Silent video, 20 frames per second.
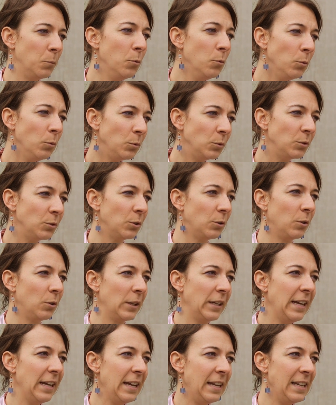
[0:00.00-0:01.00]
punto
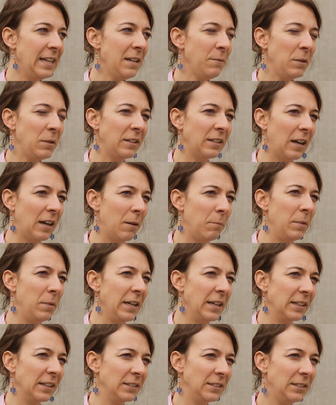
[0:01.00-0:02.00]
che limita
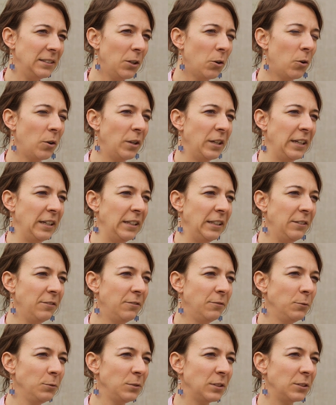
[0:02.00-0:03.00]
l'applicazione
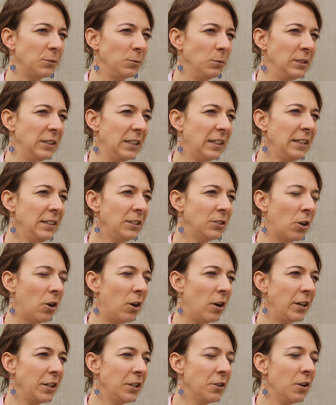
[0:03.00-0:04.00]
diffusa sul
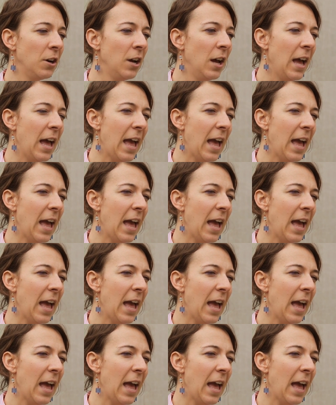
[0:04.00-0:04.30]
territorio